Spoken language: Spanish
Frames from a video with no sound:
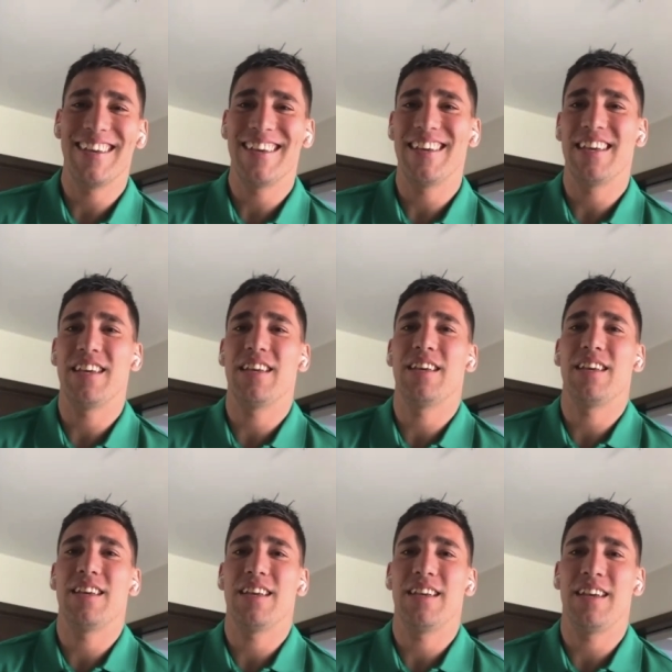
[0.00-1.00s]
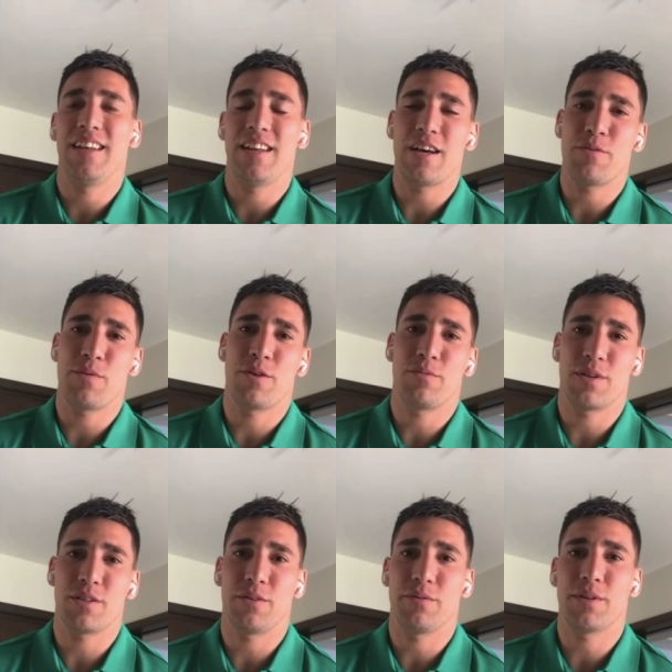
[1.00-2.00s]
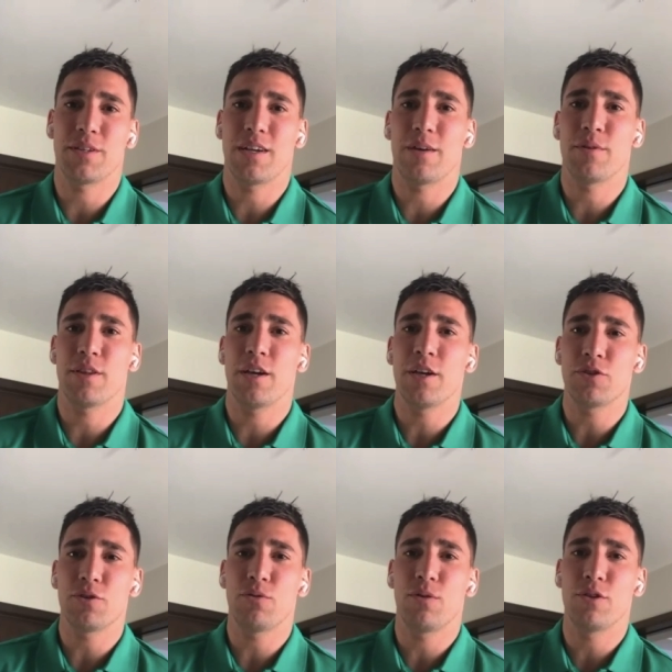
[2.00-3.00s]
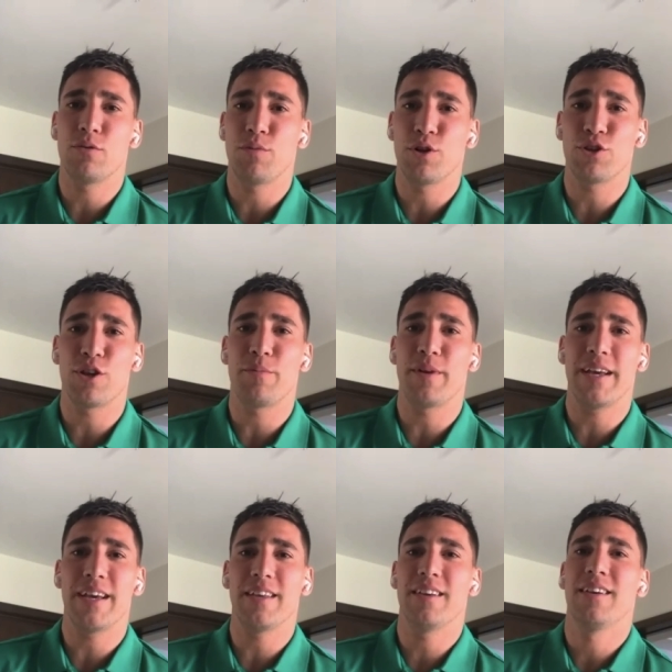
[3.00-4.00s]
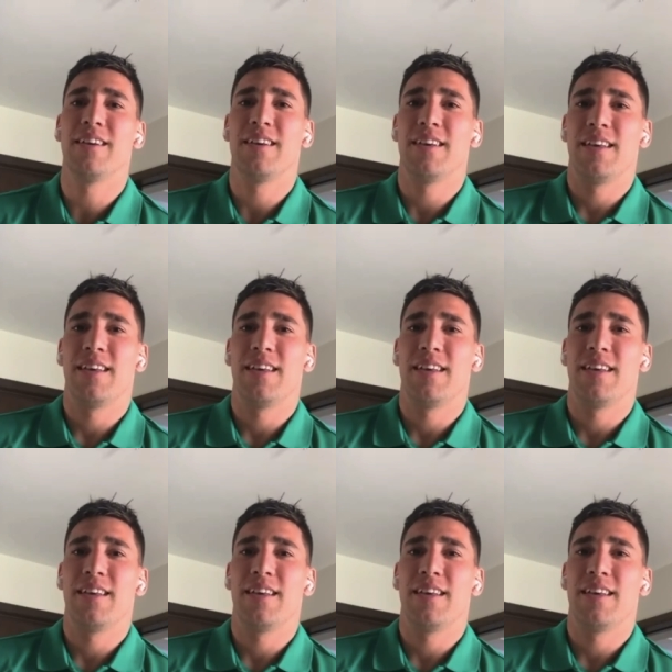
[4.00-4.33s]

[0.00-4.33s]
y, nada más, más, básicamente eso, jugando un poquito el play,